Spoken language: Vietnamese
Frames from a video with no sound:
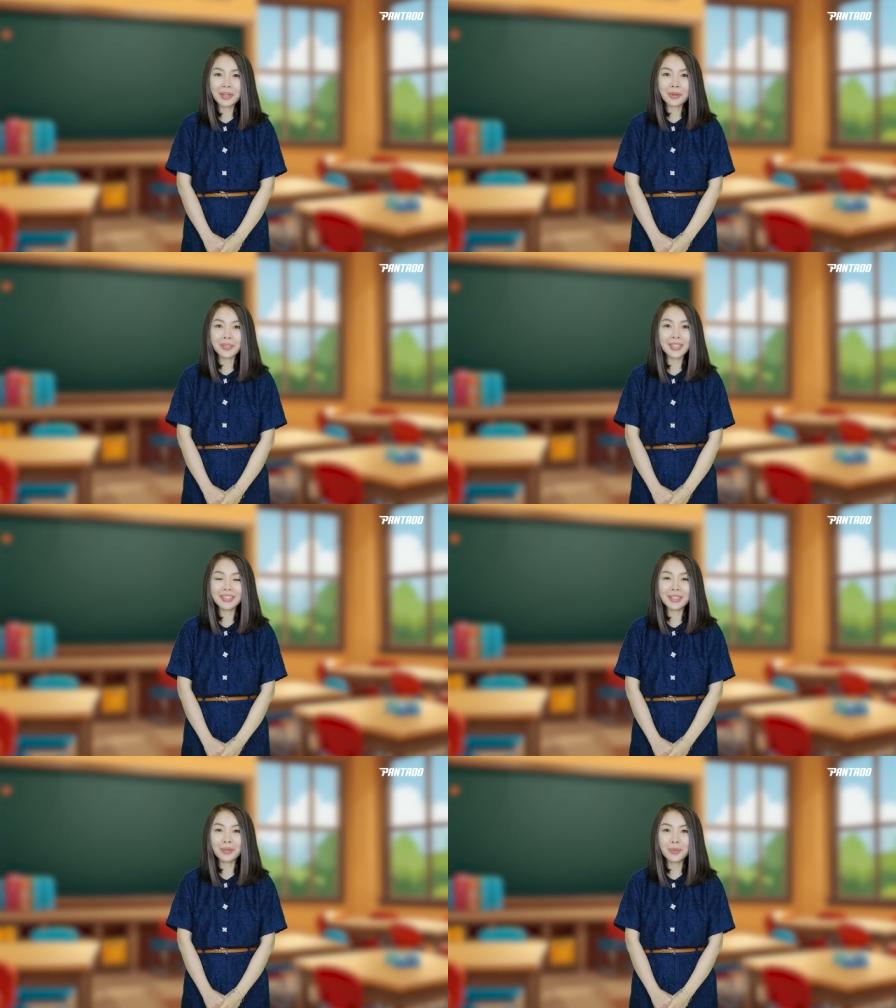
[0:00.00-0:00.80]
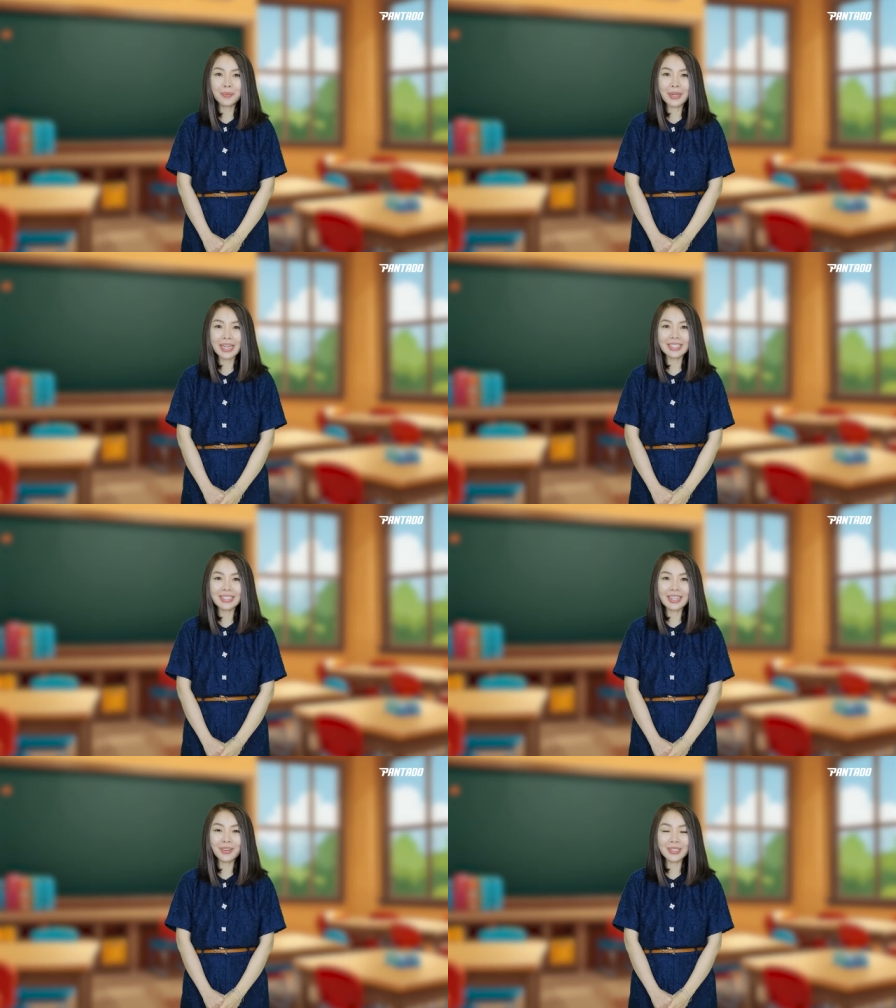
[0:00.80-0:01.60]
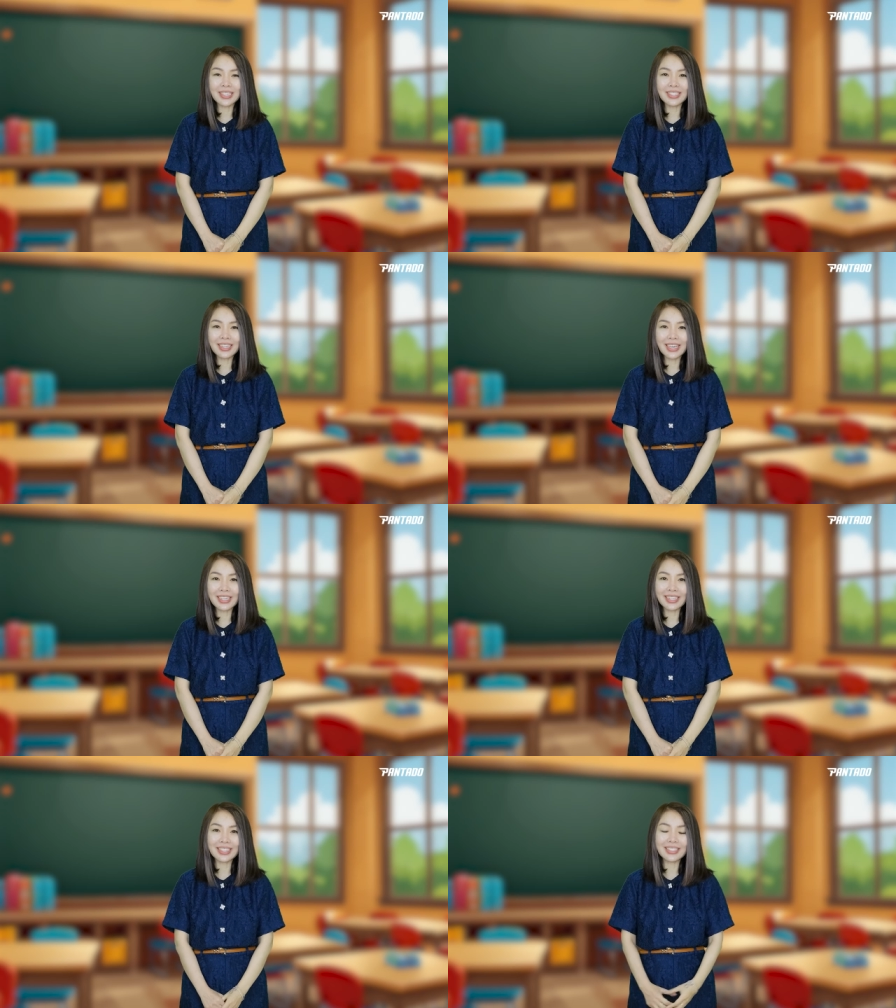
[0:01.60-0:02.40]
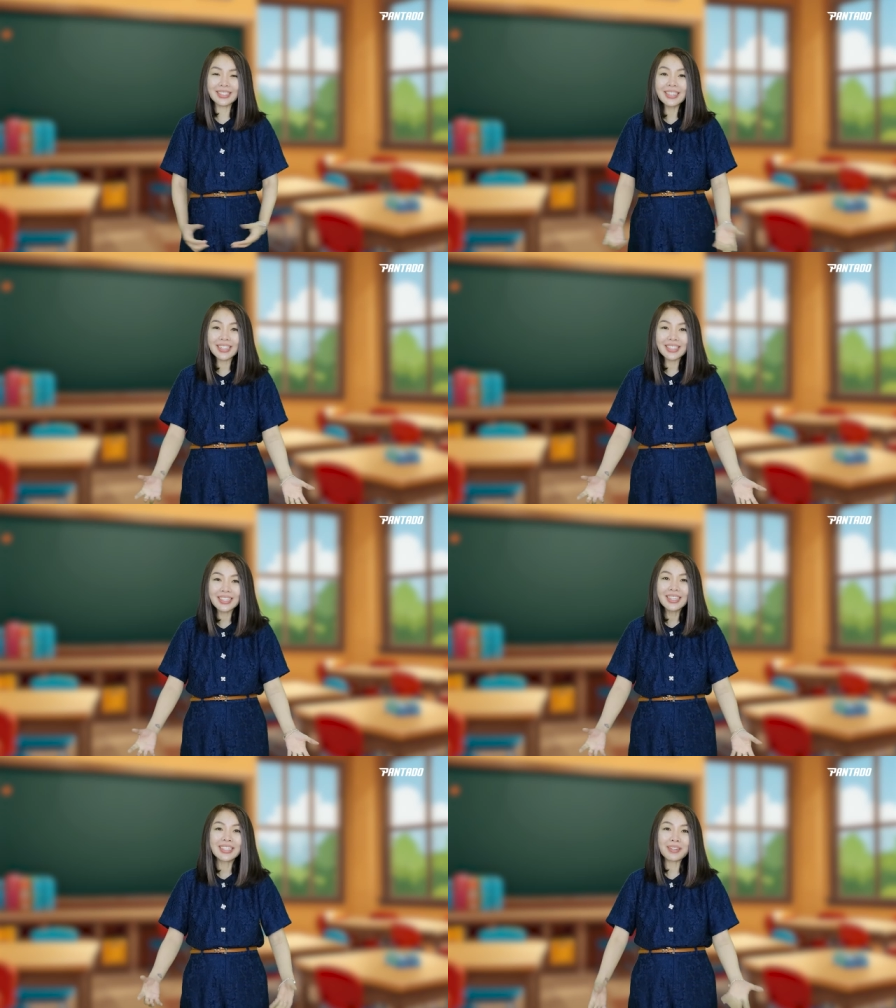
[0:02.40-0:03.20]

Có rất nhiều bố mẹ kêu trời lên là trời ơi,